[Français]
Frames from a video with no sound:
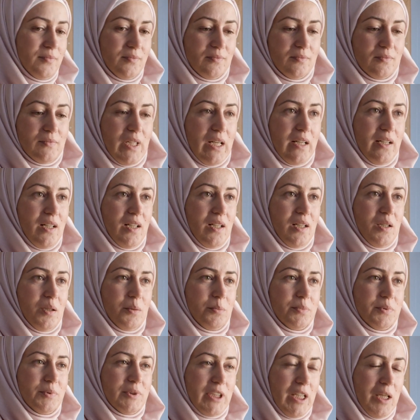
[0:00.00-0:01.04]

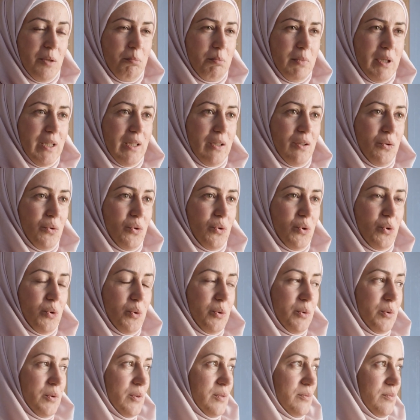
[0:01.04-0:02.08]
J'espère et prie Dieu de
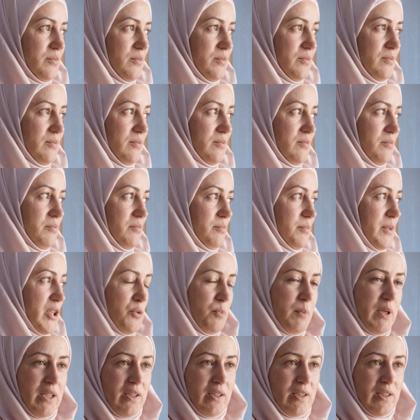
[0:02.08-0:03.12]
manifester sa
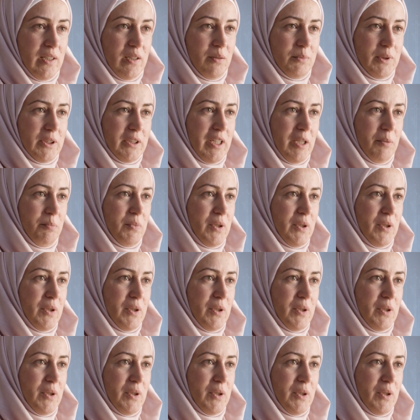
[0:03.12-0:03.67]
puissance divine,